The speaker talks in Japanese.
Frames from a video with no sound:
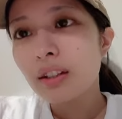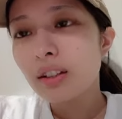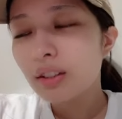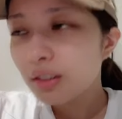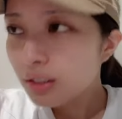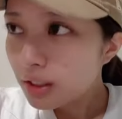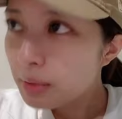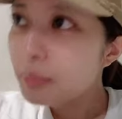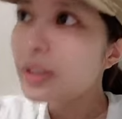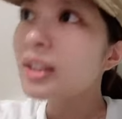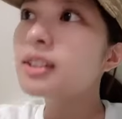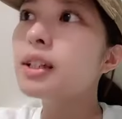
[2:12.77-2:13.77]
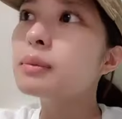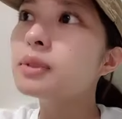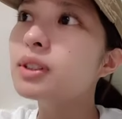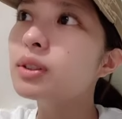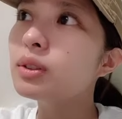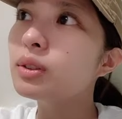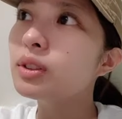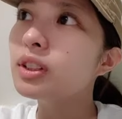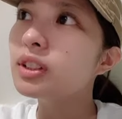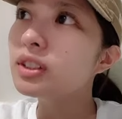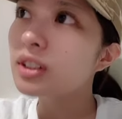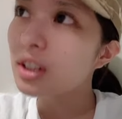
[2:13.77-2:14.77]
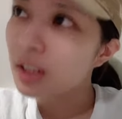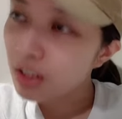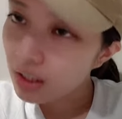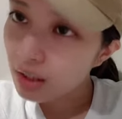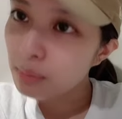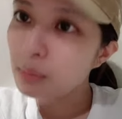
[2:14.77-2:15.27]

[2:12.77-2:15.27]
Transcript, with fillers: 急にまた寒いとこに行くから